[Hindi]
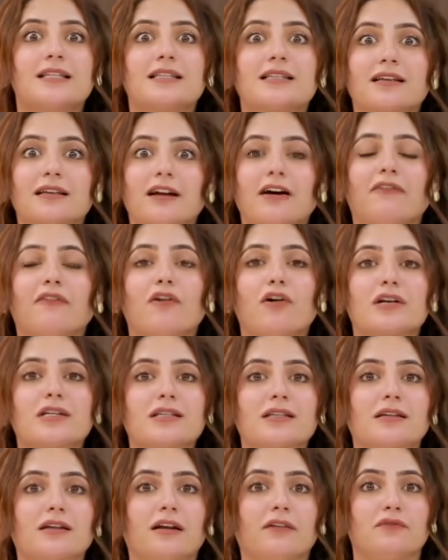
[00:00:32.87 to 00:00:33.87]
सिर्फ और
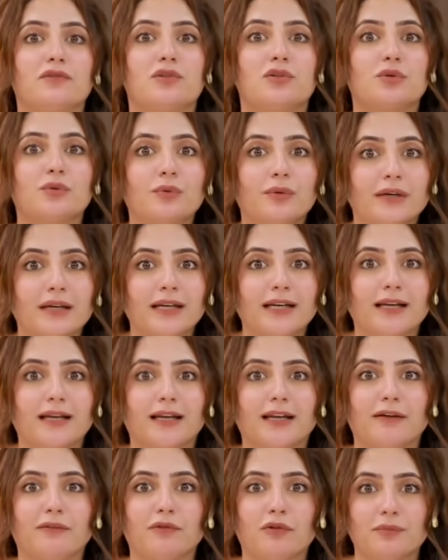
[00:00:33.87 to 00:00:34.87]
सिर्फ ज्वेलरी
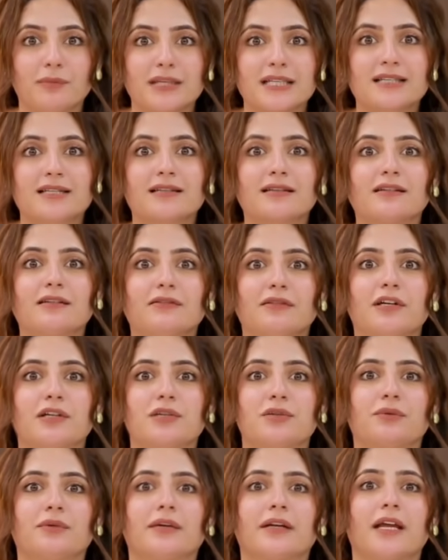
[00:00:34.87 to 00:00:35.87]
लेने वो भी सिल्वर
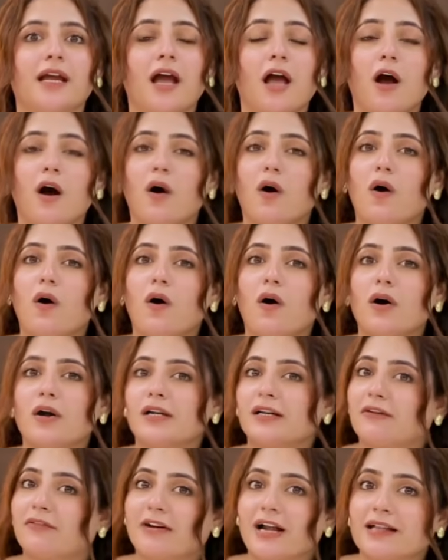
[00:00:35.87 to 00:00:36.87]
ज्वेलरी और
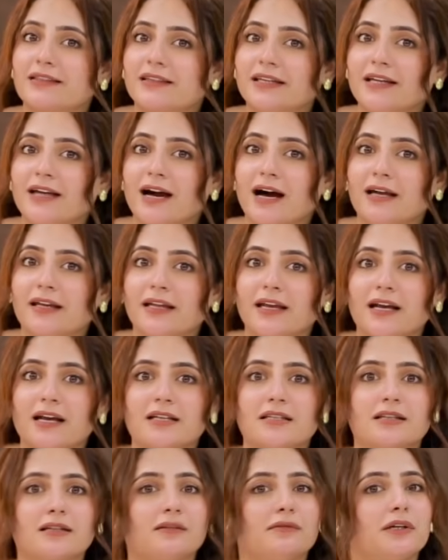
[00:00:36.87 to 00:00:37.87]
नवरात्रि आ रही है
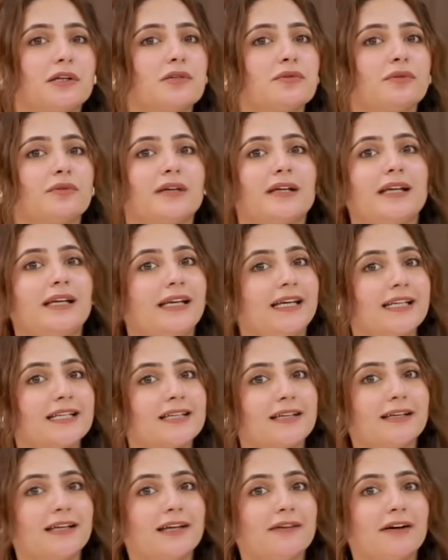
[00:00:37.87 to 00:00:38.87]
सिल्वर ज्वेलरी ही
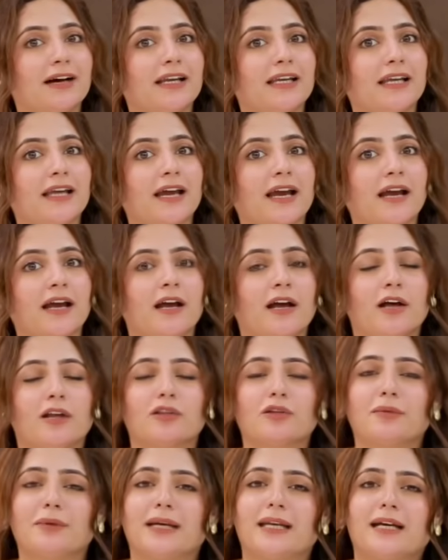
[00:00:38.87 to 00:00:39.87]
चलने वाली है
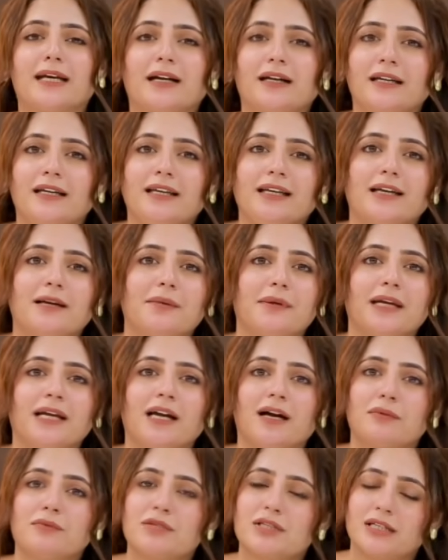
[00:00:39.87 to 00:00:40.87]
तो मैंने कहा ठीक है भाई
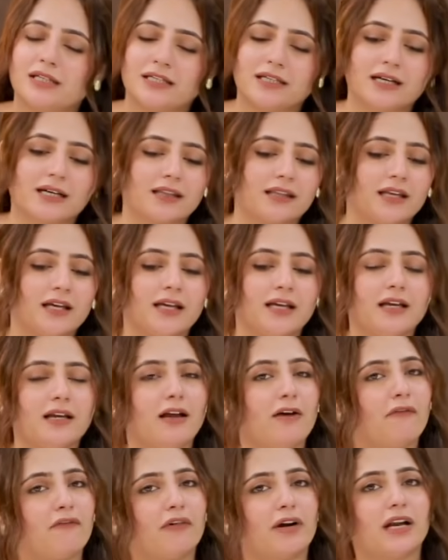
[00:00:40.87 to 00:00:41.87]
हम चले जाते हैं
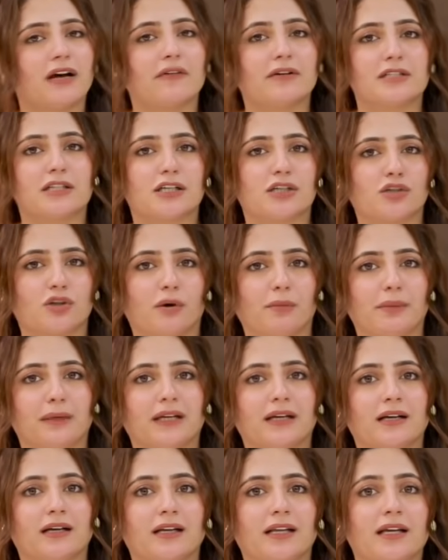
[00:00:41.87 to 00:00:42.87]
फटाफट से
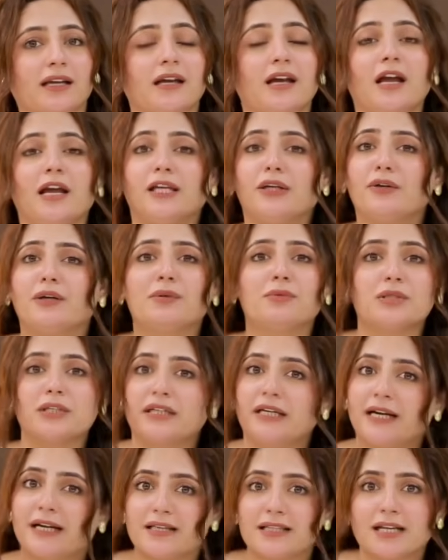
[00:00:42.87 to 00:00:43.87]
शॉपिंग करने क्योंकि मुझे
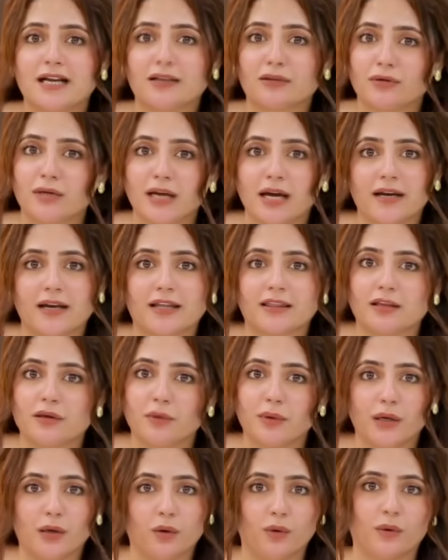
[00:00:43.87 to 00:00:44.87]
डेढ़ साल तो यहाँ रहते
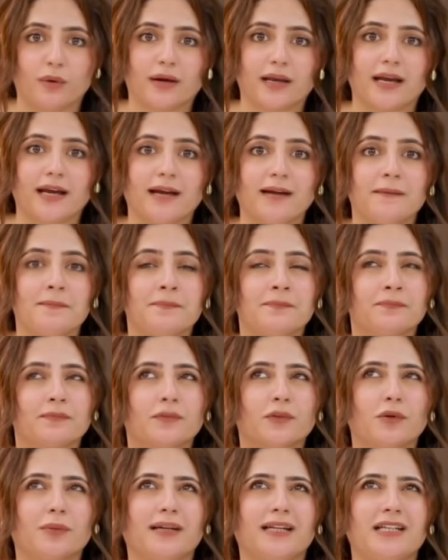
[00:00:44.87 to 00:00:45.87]
हुए हो गया है
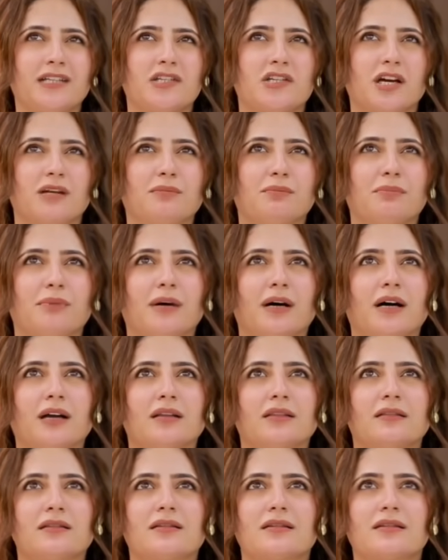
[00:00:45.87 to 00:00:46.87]
तो मैंने
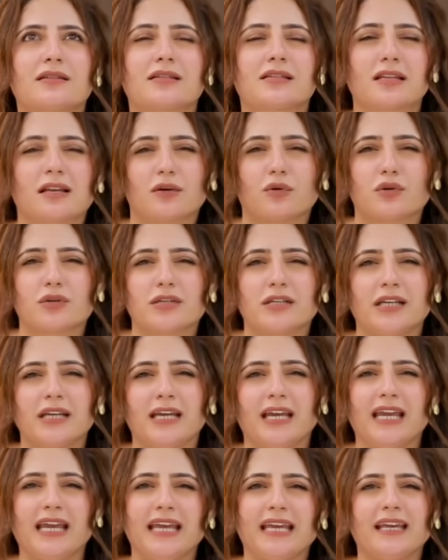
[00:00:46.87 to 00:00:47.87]
जनपद सरोजनी
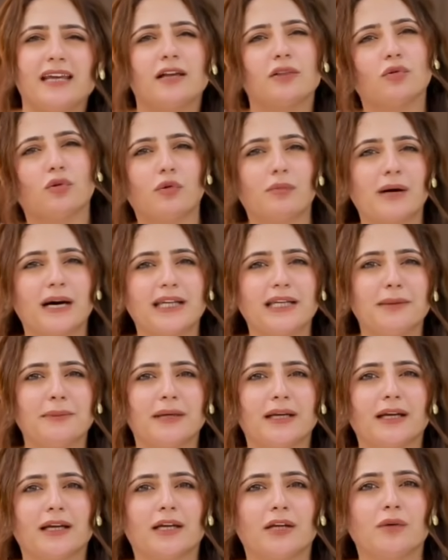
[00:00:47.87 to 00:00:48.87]
एक या दो बारी
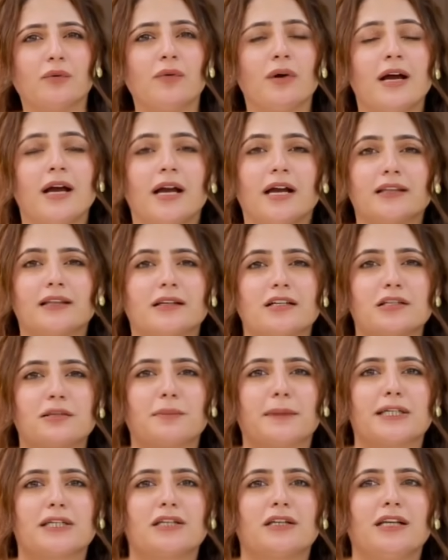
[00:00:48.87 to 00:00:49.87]
मैं गई हूँ इतना
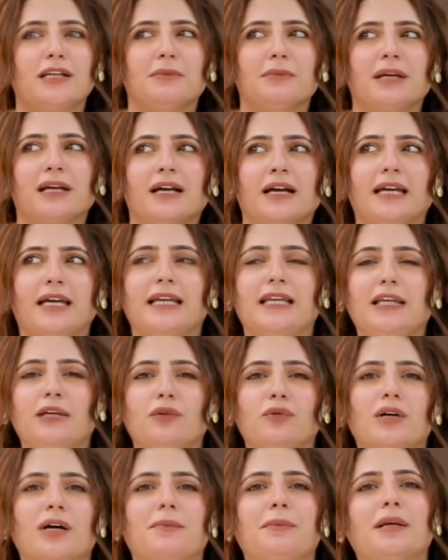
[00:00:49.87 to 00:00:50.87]
स्पेशली मैं गई नहीं
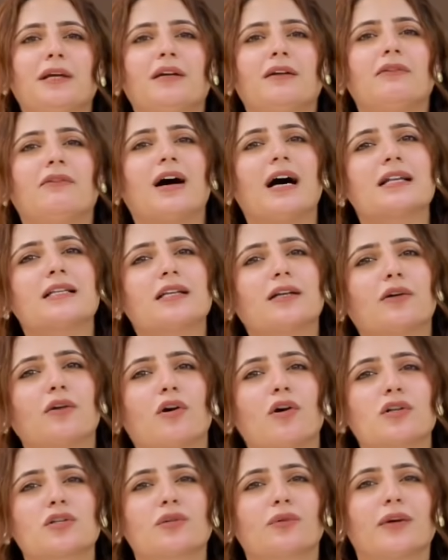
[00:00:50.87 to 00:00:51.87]
हूँ कभी वहाँ से
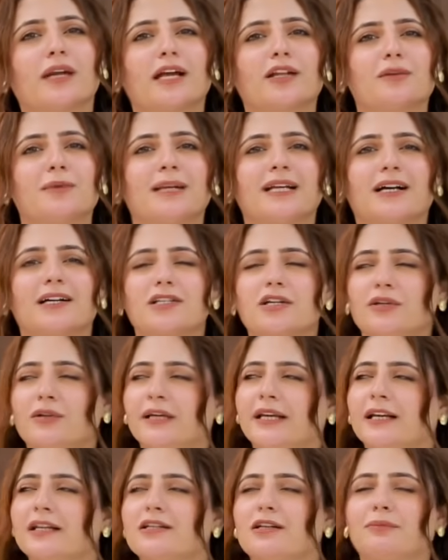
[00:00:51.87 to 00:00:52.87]
क्रॉस हो रहे हैं तो मैंने कहा चलो
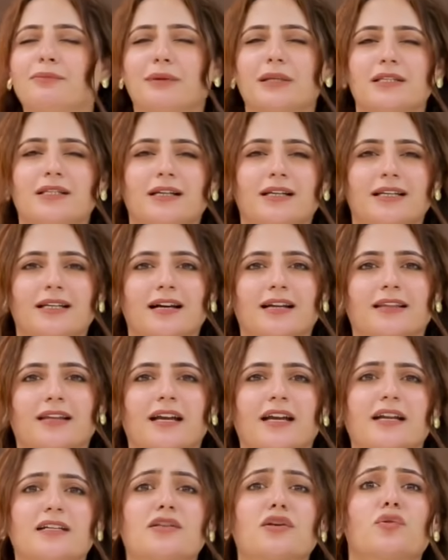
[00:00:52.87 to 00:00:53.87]
ठीक है जनपद चले जाते
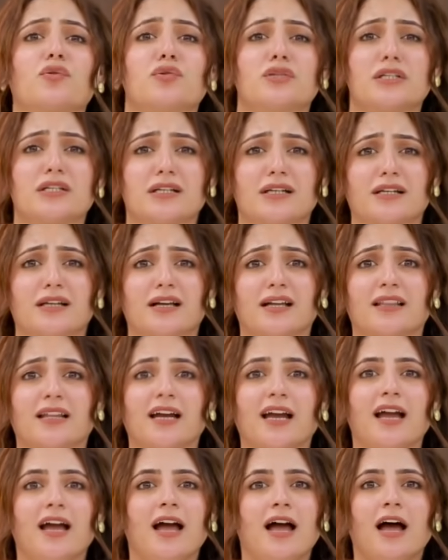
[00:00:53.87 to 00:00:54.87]
हैं या सरोजनी चले जाते
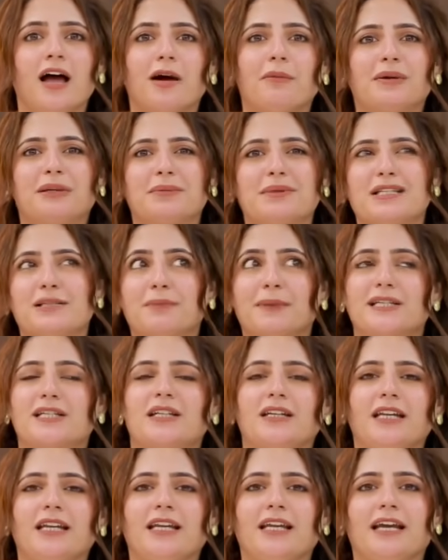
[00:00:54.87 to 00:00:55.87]
हैं बट मैं
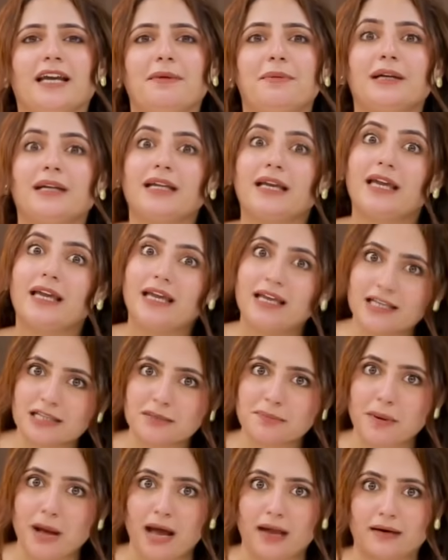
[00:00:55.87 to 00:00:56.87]
स्पेशली नहीं गई बट
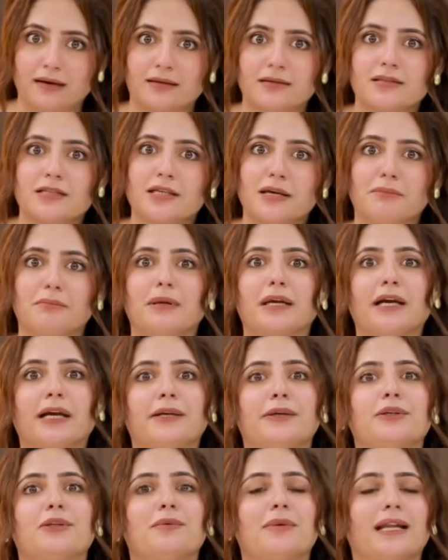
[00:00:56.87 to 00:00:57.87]
इस बार जब मैं गई
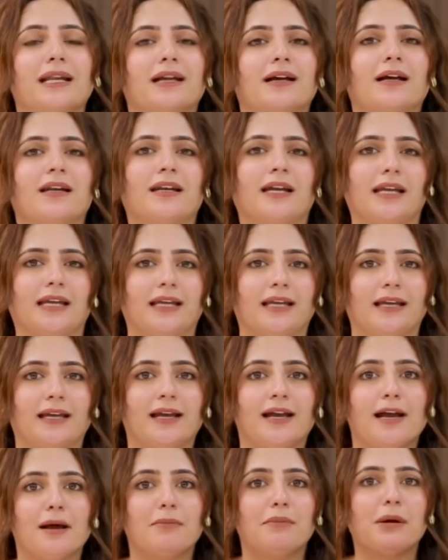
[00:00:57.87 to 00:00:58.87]
हूँ तो मैंने कहा नहीं
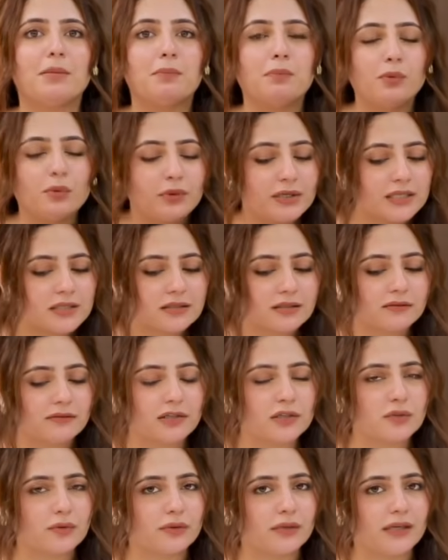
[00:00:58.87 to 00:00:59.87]
मैं पूरी
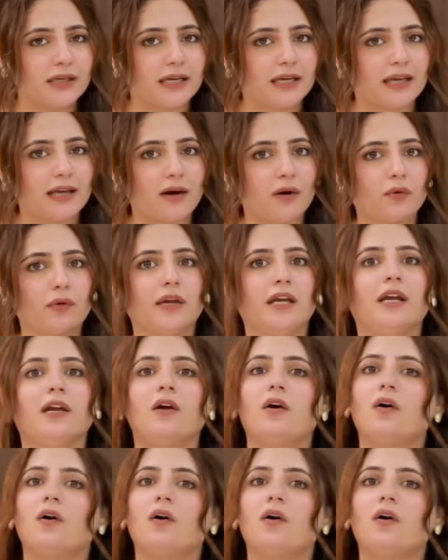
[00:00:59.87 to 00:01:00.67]
सिल्वर ज्वेलरी लेके आऊँगी